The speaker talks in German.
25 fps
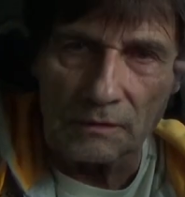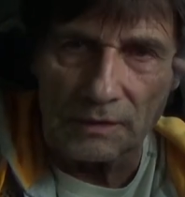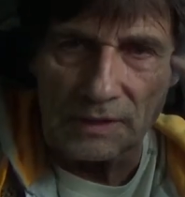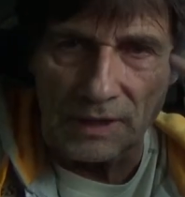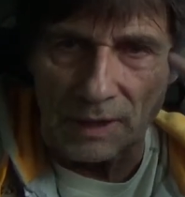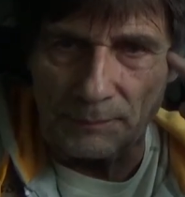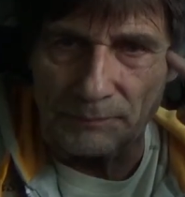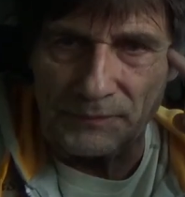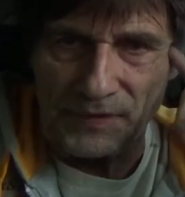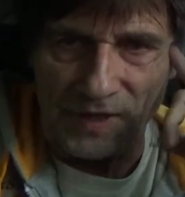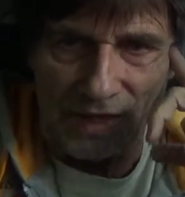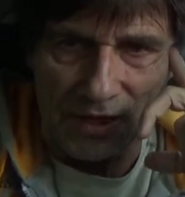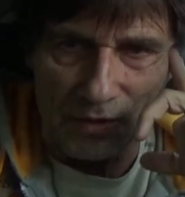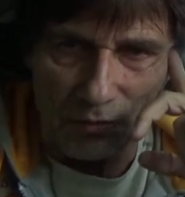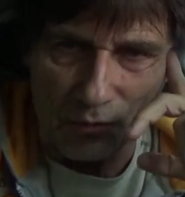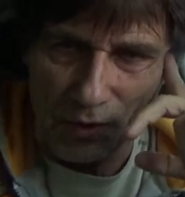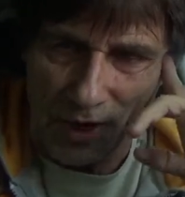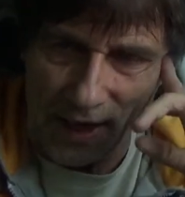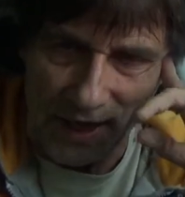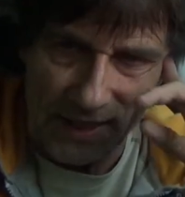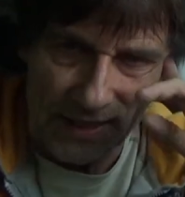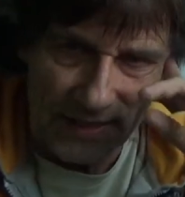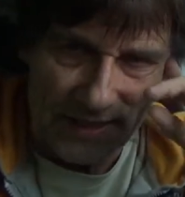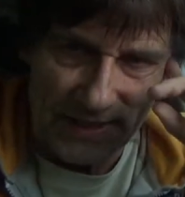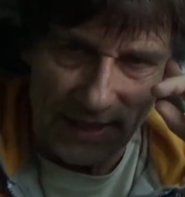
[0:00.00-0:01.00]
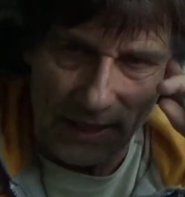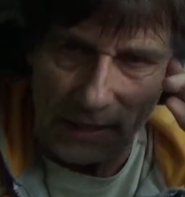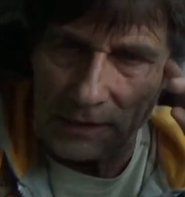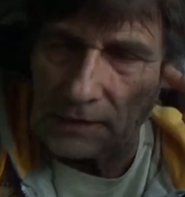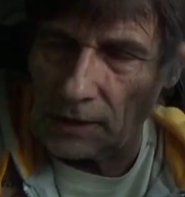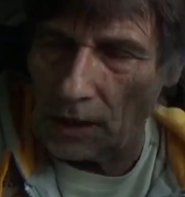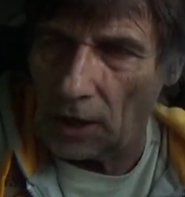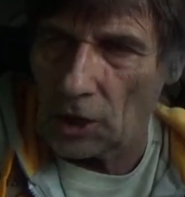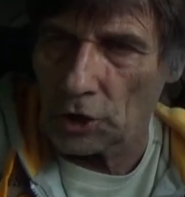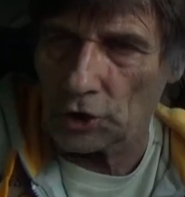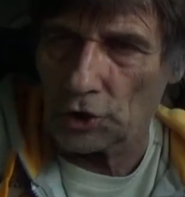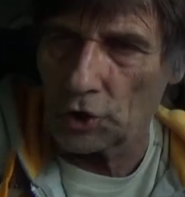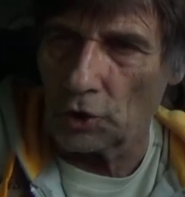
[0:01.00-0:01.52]
die Abteilung 1
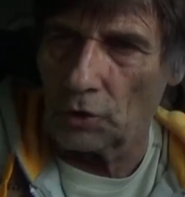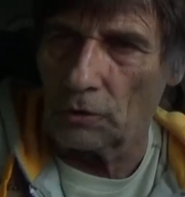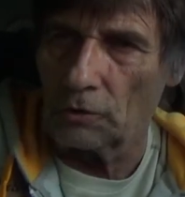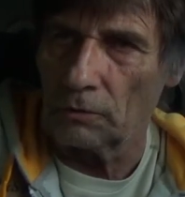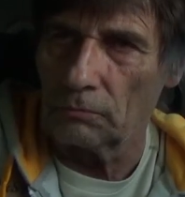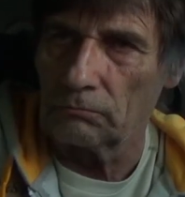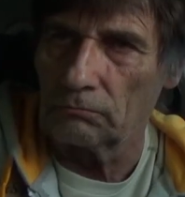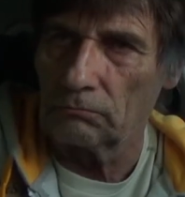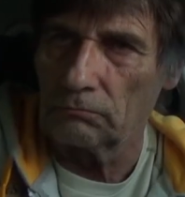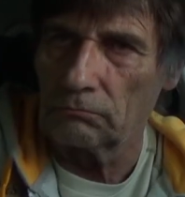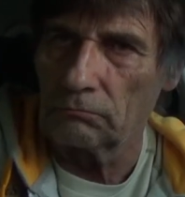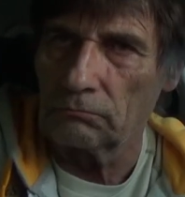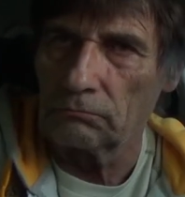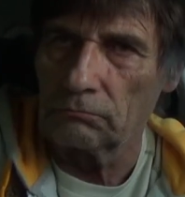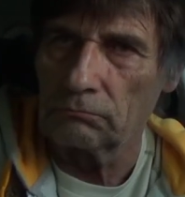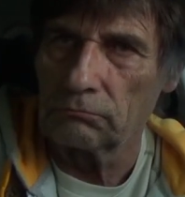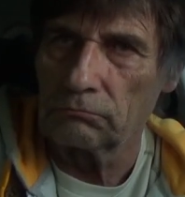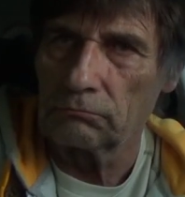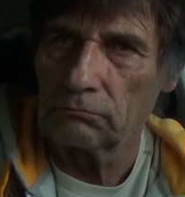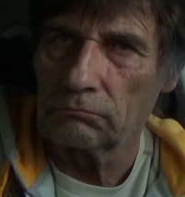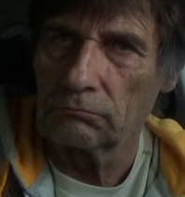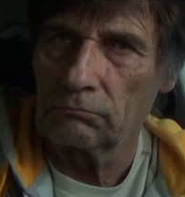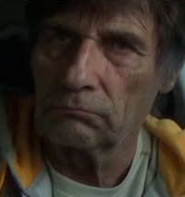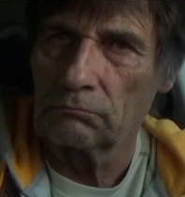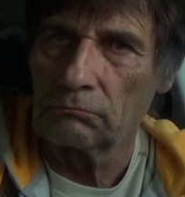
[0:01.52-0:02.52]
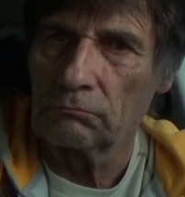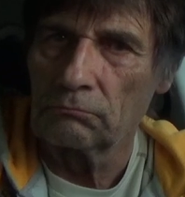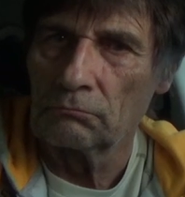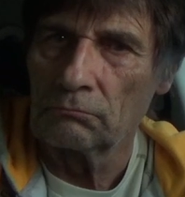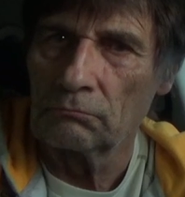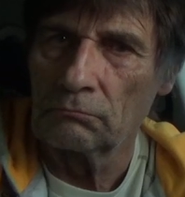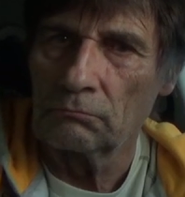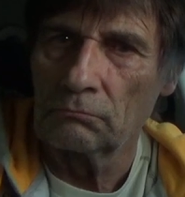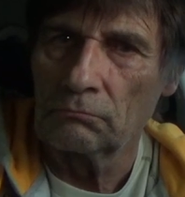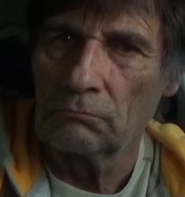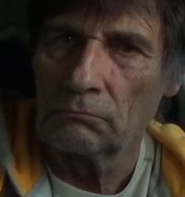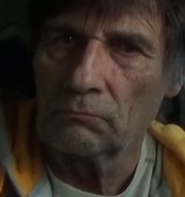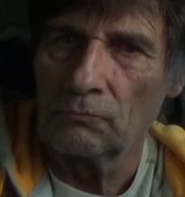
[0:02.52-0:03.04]
sagt, Arschloch,
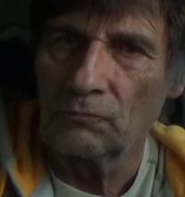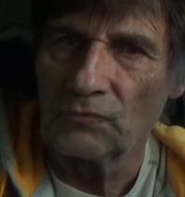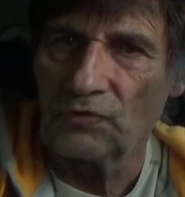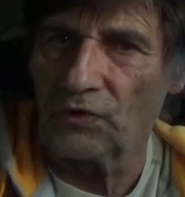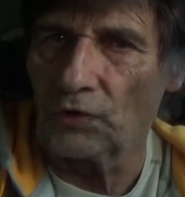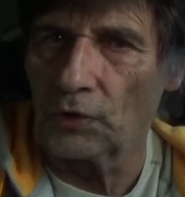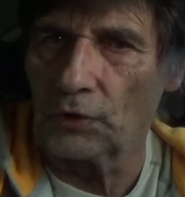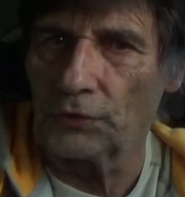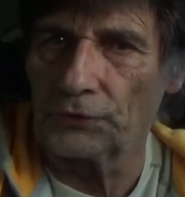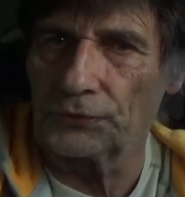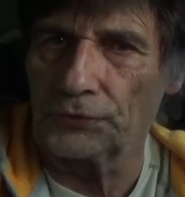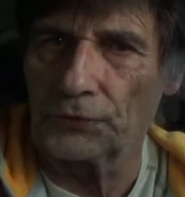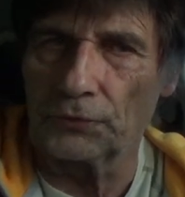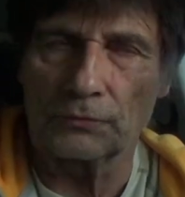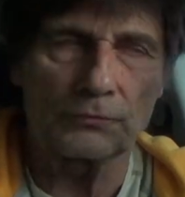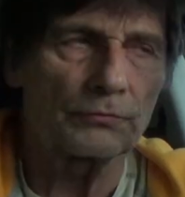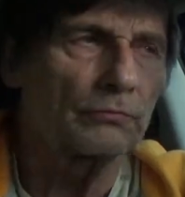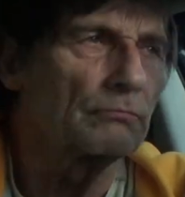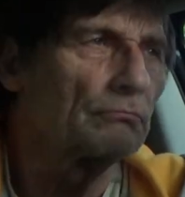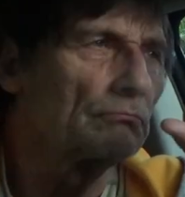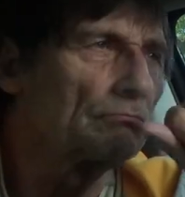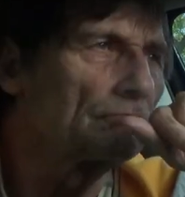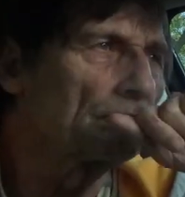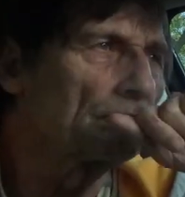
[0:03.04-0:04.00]
Vollidiot,